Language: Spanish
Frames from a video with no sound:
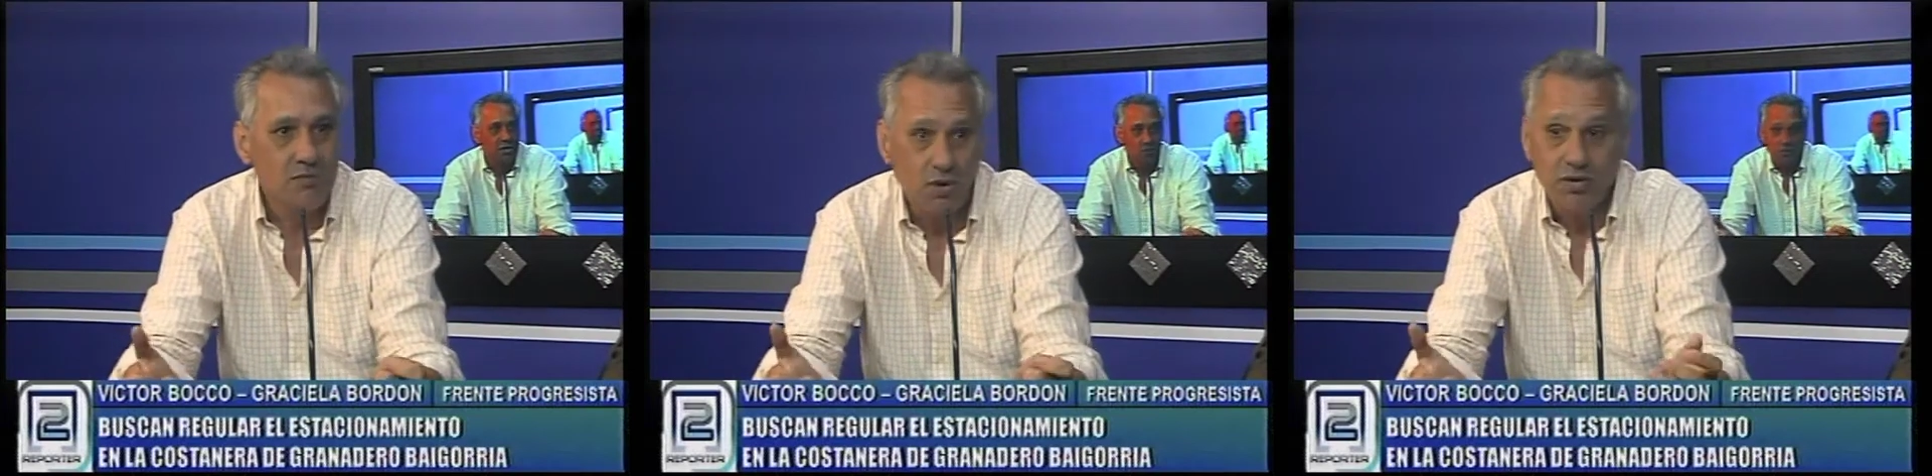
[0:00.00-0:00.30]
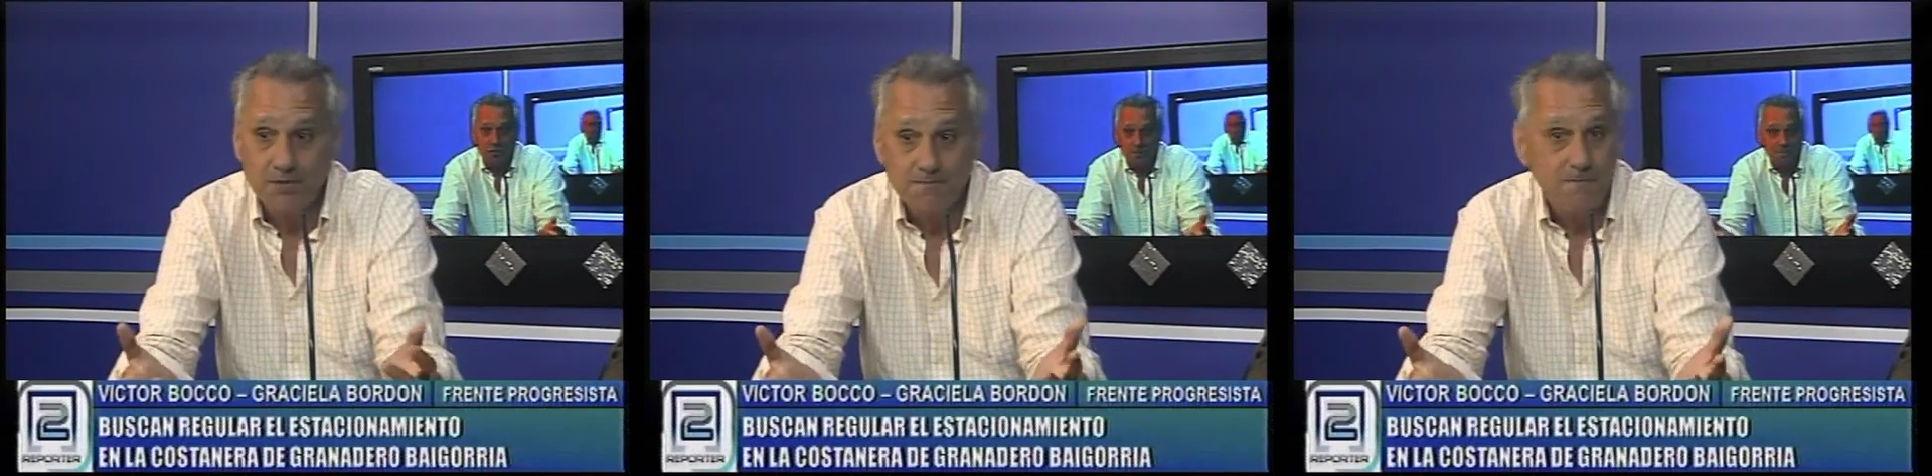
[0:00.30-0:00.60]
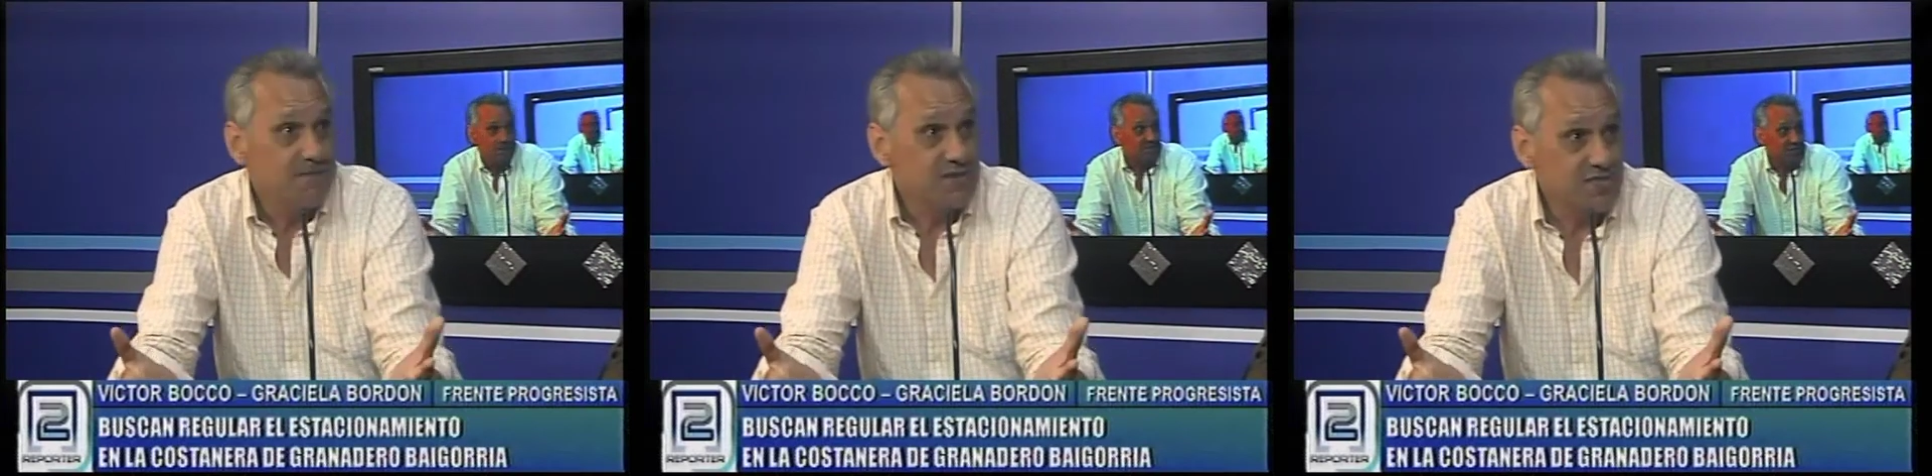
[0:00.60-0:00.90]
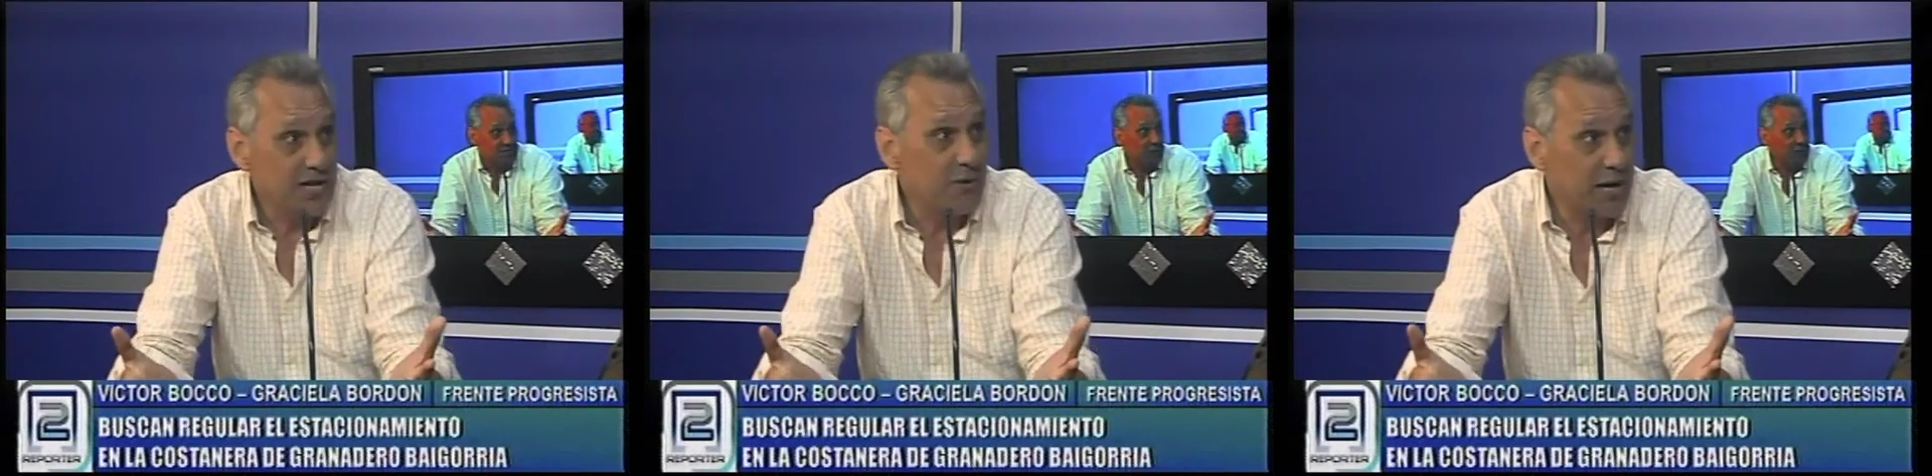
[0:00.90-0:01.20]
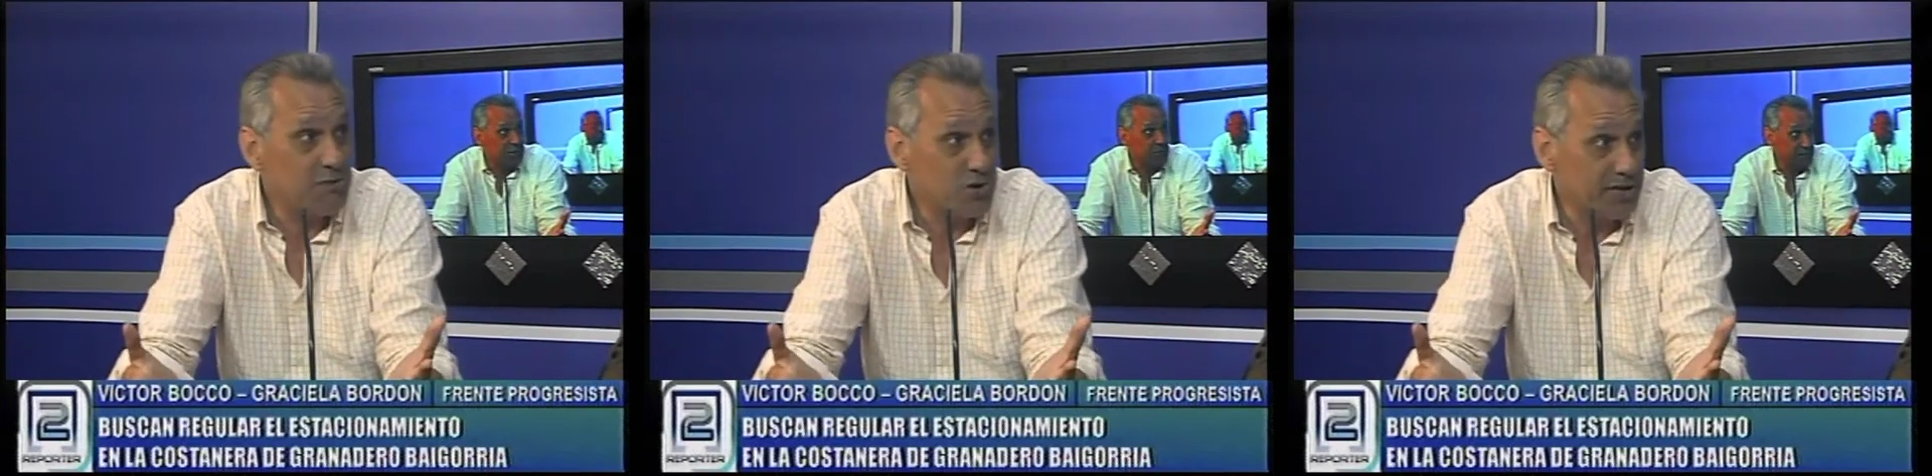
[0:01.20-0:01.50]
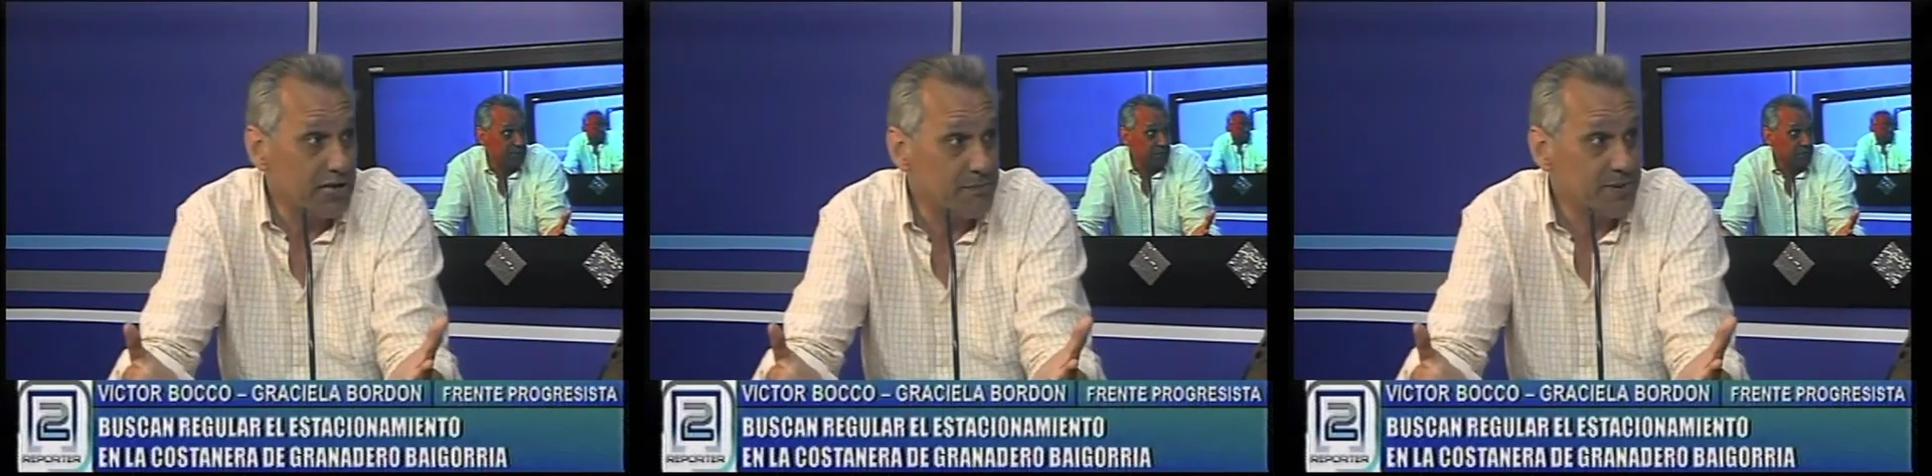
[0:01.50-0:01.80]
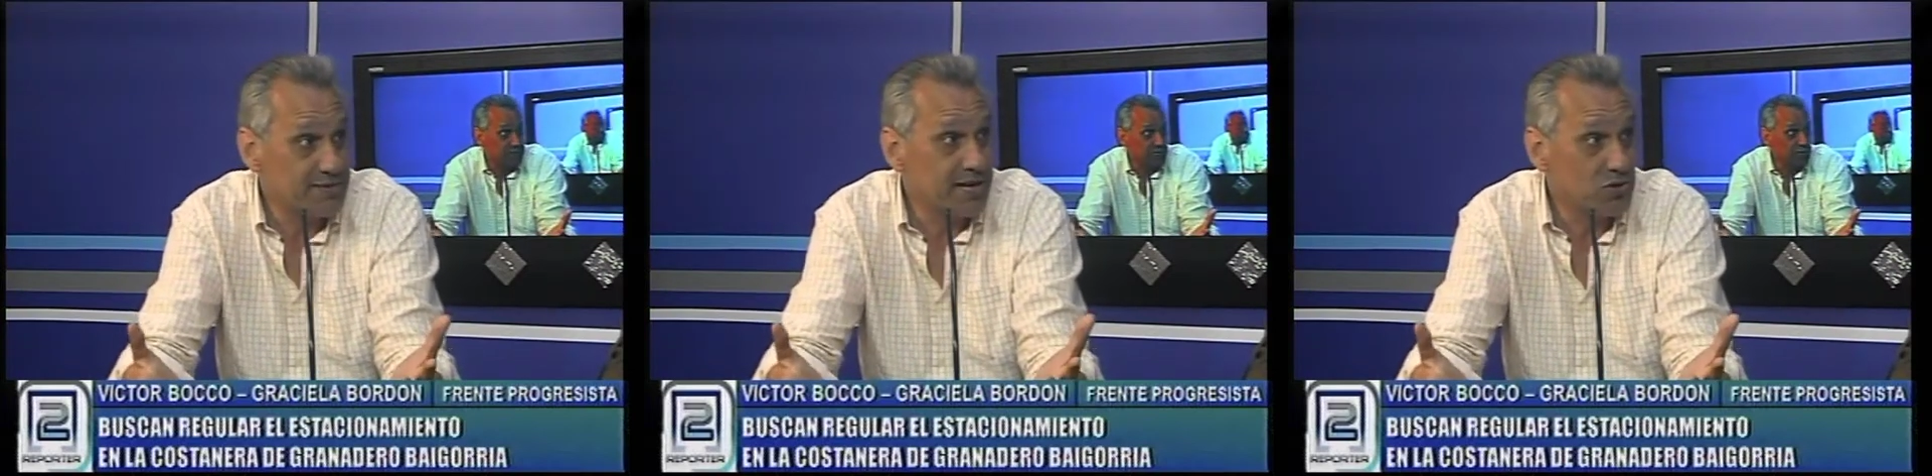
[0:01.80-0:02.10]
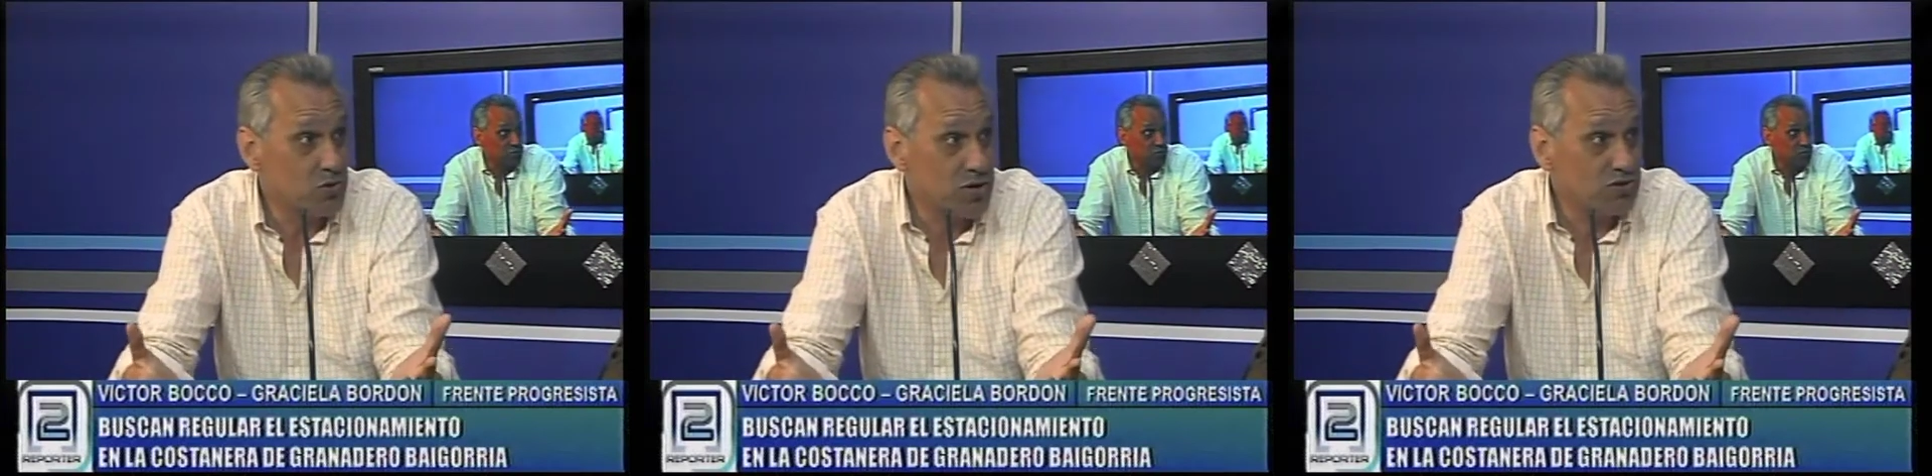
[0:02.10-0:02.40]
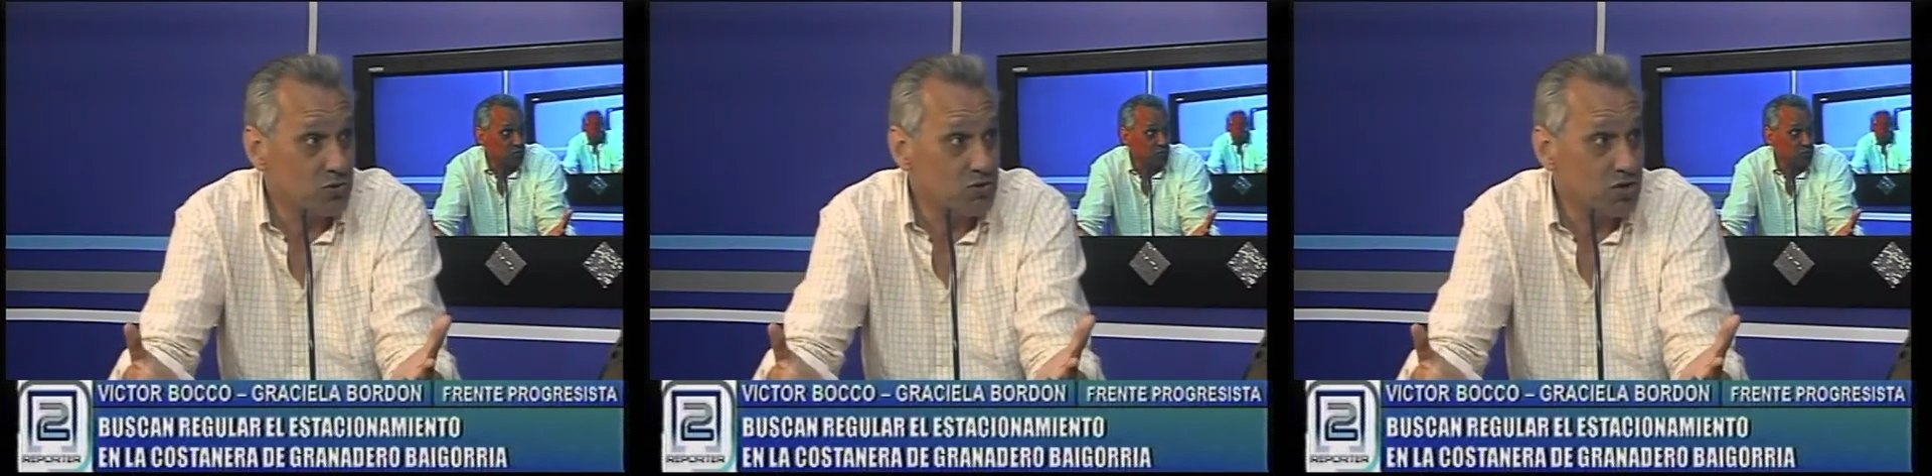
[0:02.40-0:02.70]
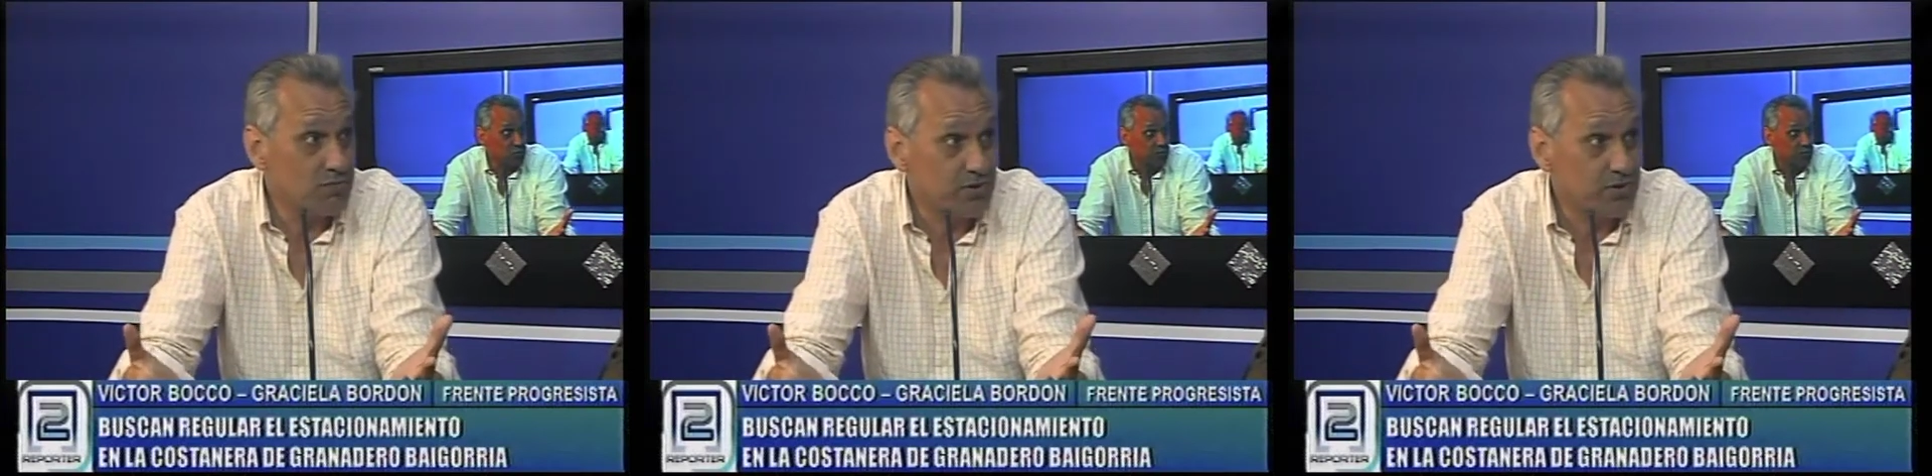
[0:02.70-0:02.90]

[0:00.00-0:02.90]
Bueno, celebramos que estén pensando una solución,